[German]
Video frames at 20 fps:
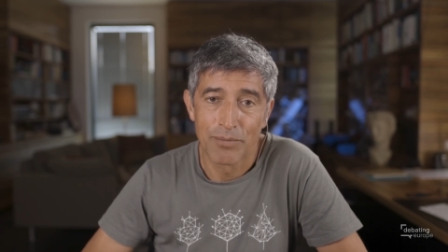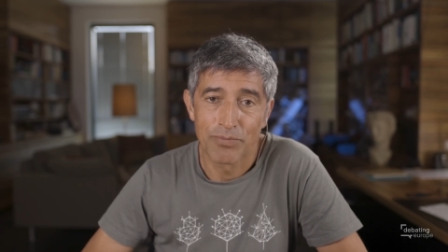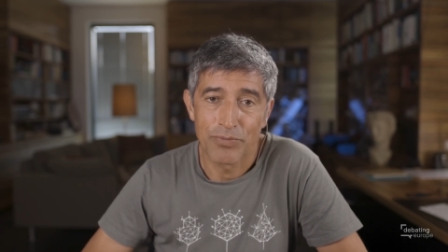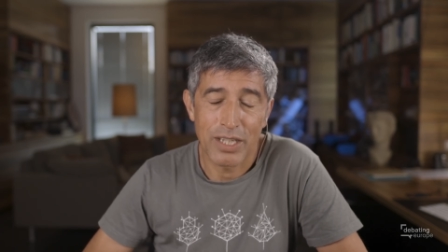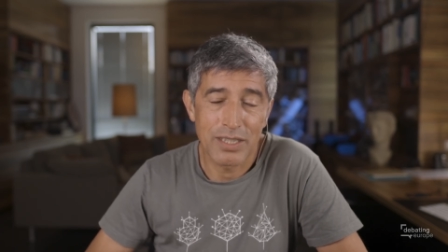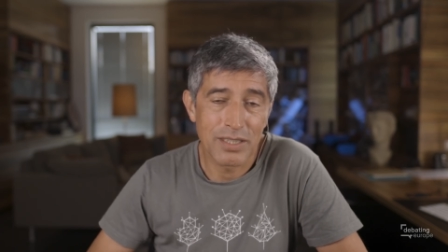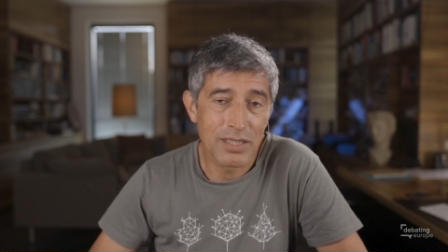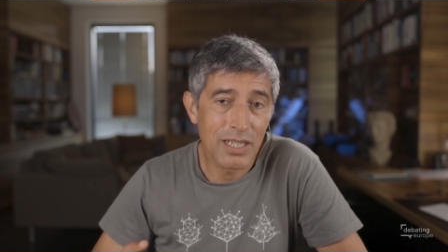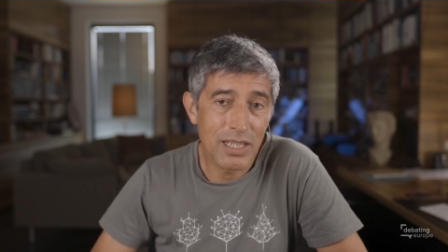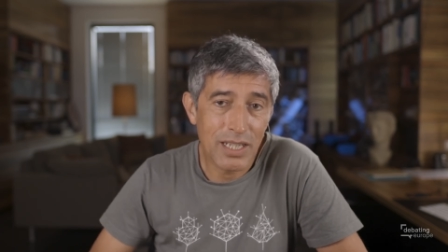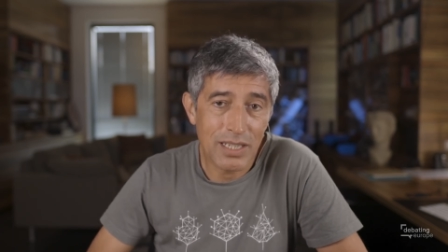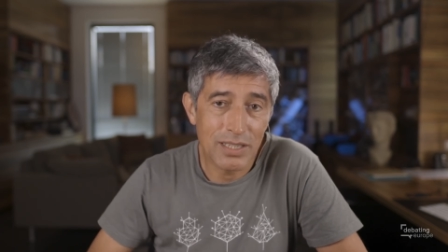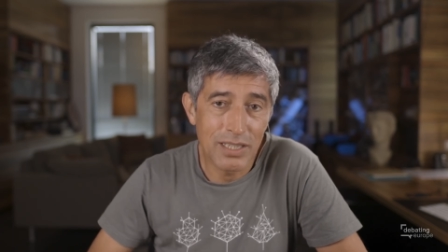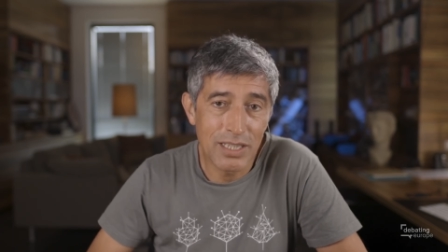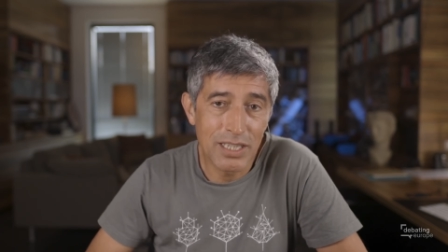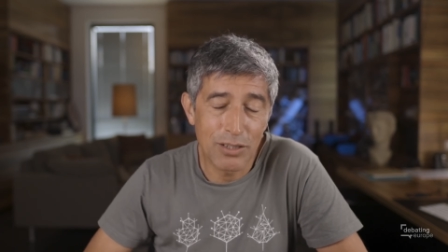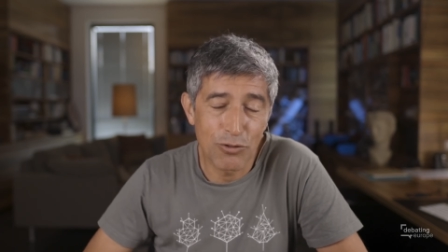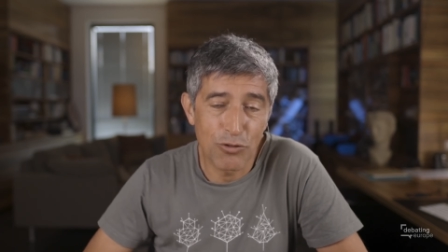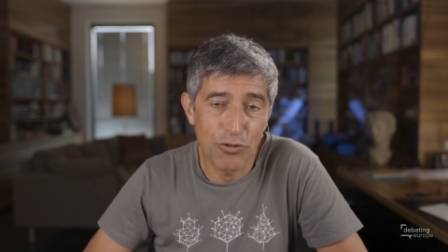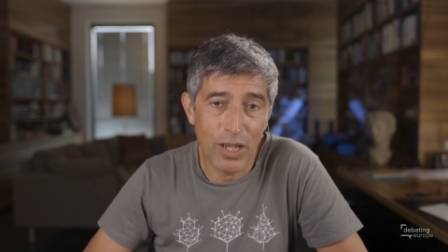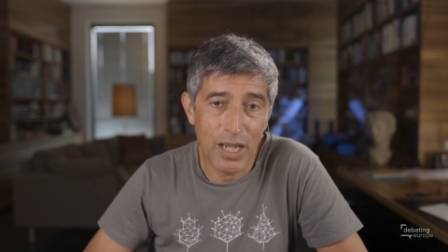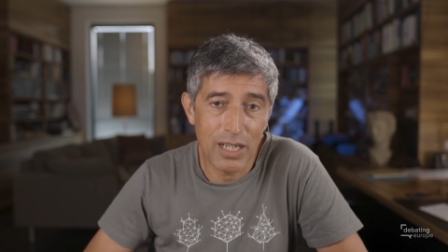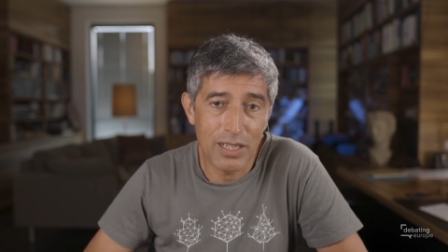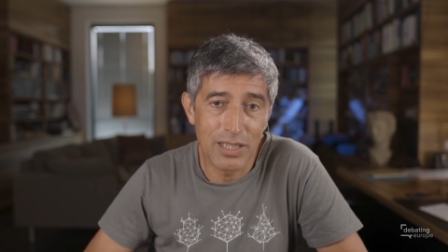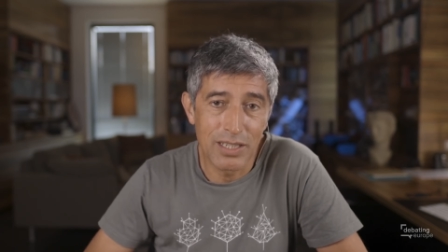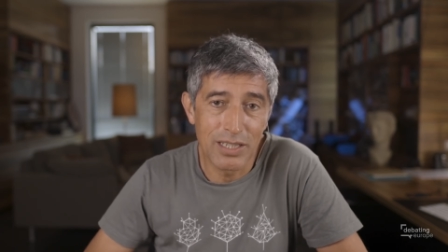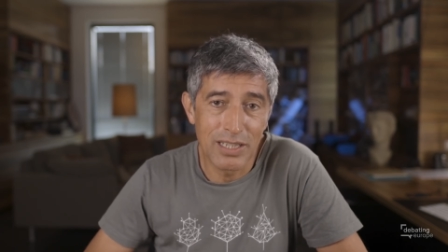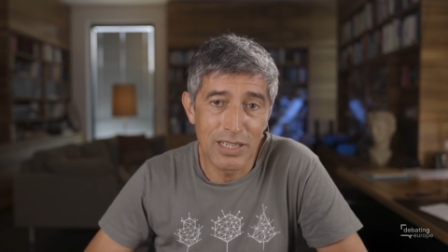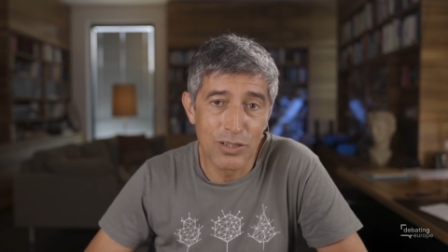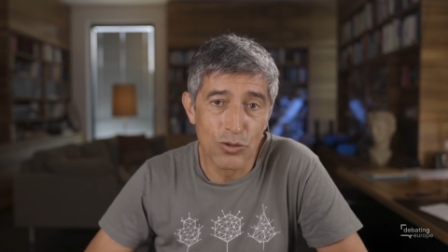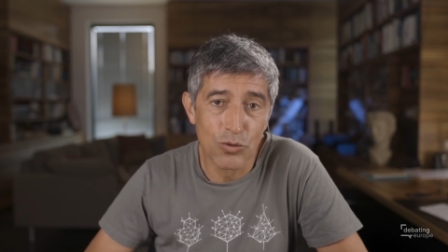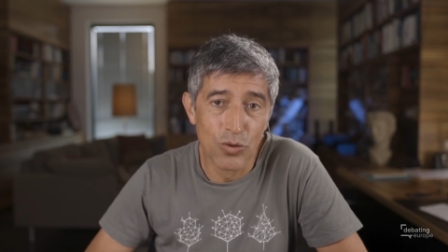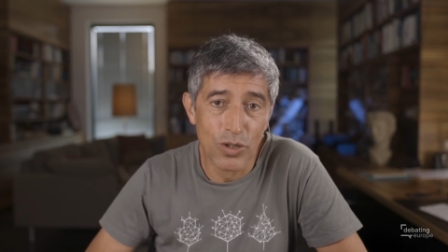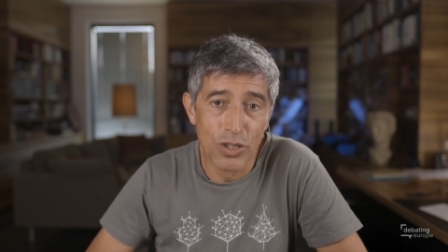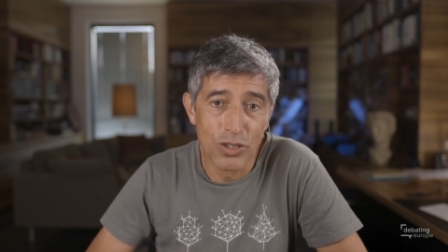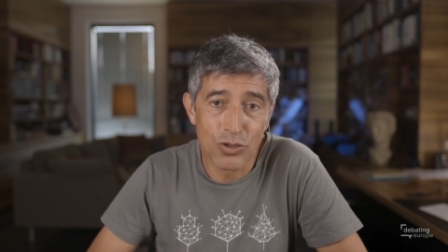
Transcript: dann sind das nicht Werte, die nur